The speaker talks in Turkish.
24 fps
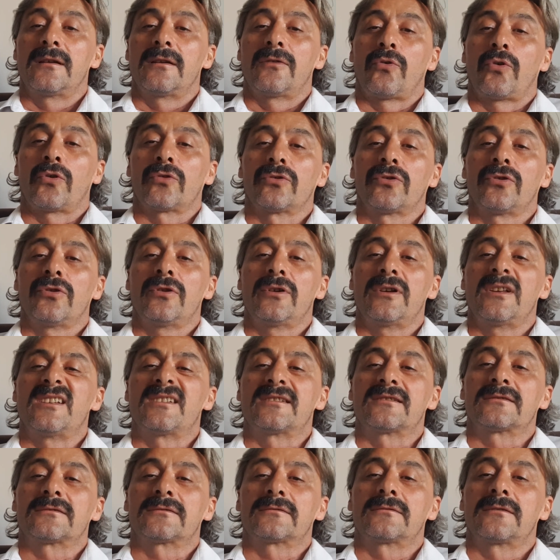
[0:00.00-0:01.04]
Onu
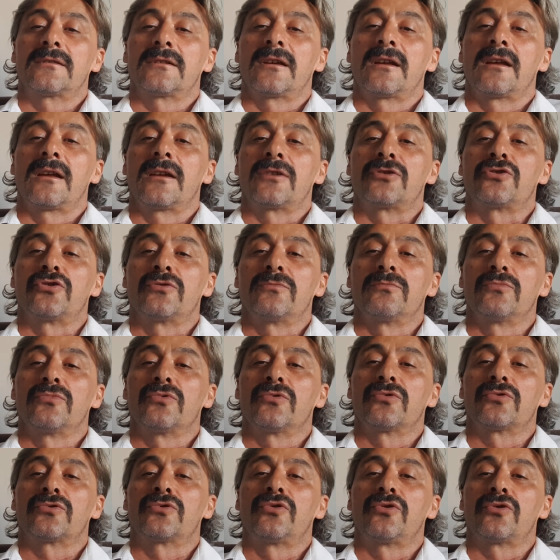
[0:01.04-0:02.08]
e,
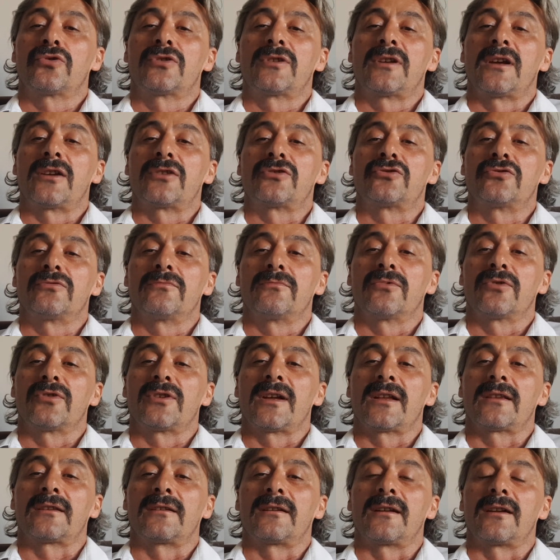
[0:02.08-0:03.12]
Cumhur Türkiye
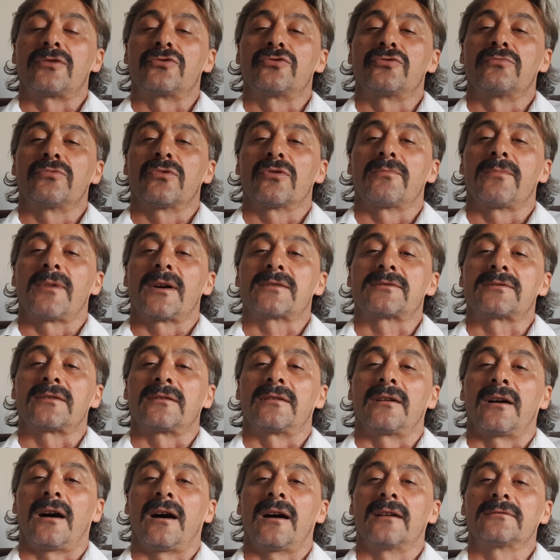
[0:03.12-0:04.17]
Cumhuriyeti'ne Cumhurbaşkanı
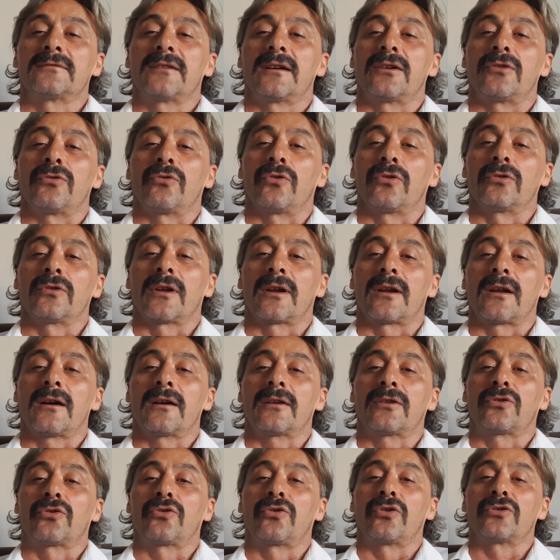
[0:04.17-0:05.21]
adayı
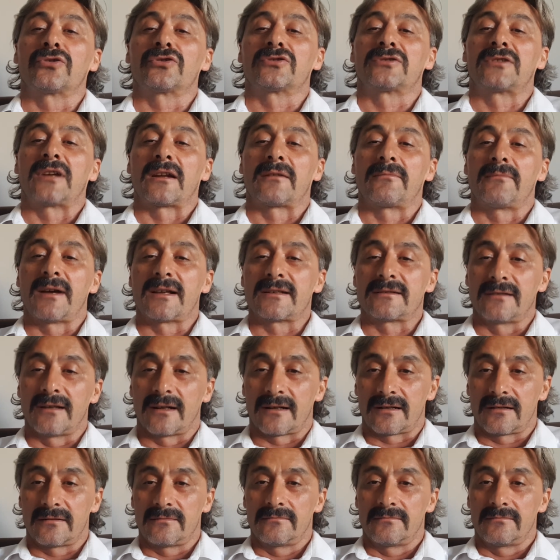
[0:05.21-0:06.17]
olarak göstermezler.